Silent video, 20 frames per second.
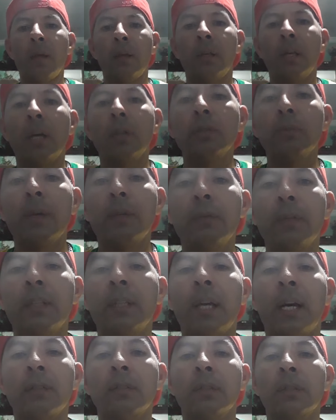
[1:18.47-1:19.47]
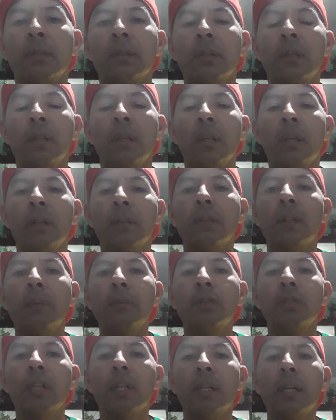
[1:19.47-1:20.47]
É ou não é verdade?
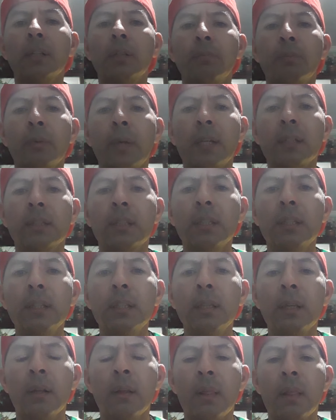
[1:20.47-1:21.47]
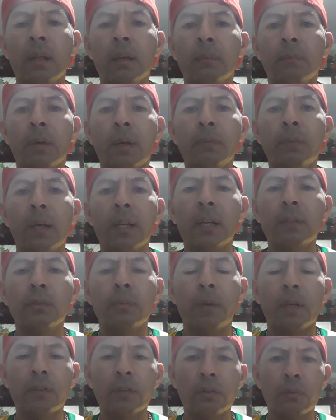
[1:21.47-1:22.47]
Estamos chegando por aqui para falar de
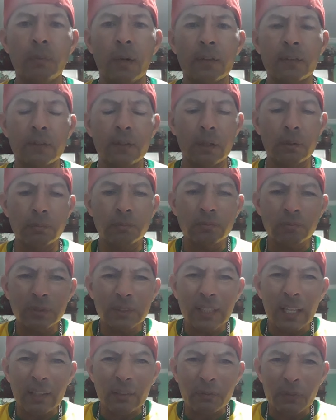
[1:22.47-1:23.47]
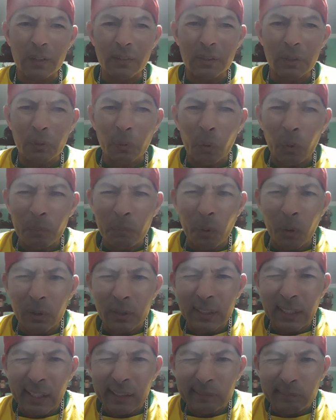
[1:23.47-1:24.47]
uma situação que às vezes
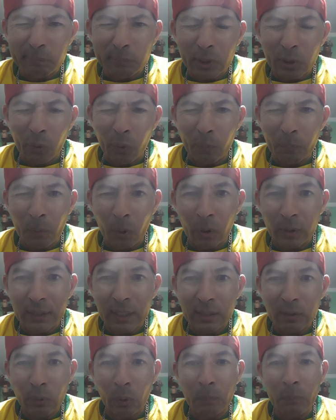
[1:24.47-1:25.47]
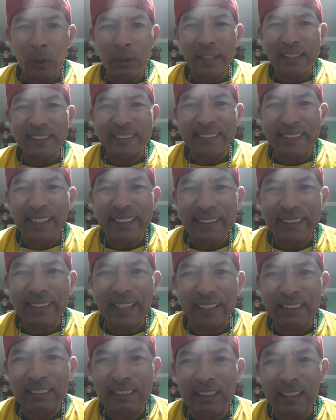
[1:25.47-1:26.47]
incomoda, incomoda, incomoda
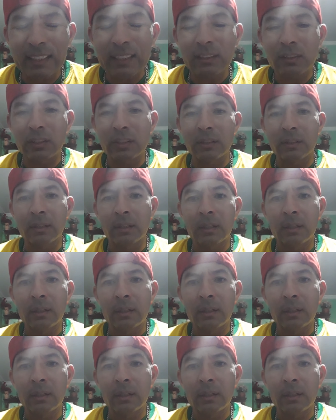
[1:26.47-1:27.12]
tanta gente